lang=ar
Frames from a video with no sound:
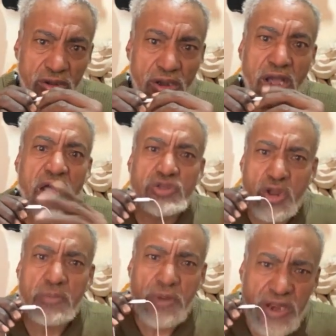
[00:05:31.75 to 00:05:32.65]
لغايه
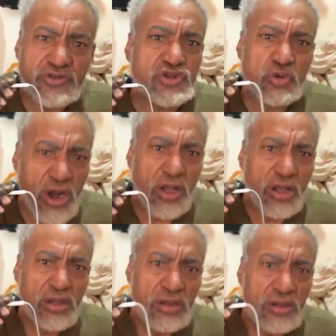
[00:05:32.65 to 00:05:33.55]
دولك ما ردش الورق
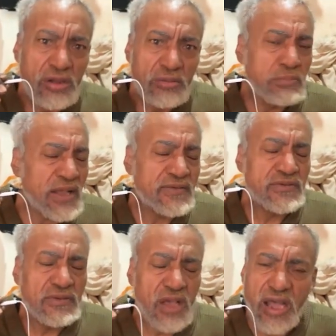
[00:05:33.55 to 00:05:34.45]
بس
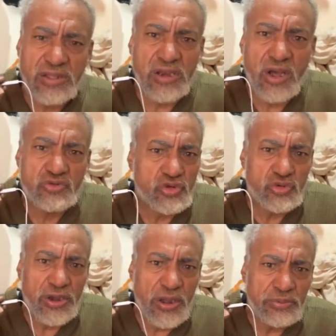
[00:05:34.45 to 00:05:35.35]
هذا اللي
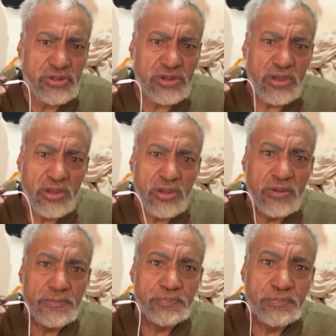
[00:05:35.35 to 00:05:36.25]
اقصده انا يا بنتي يعني رحت
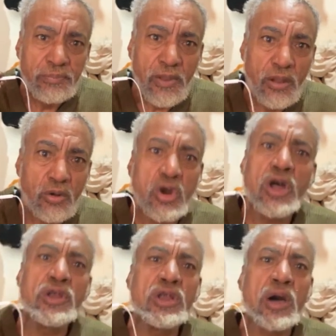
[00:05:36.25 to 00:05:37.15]
الاحوال هنا ورحت
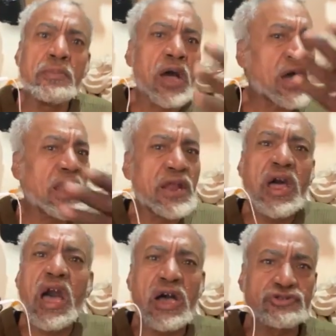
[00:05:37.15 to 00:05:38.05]
رحنا ما
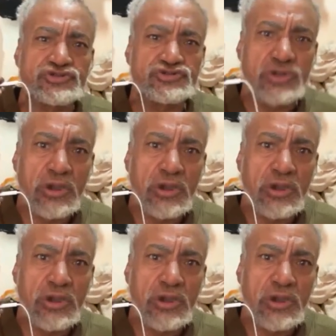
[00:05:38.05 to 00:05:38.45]
خلناش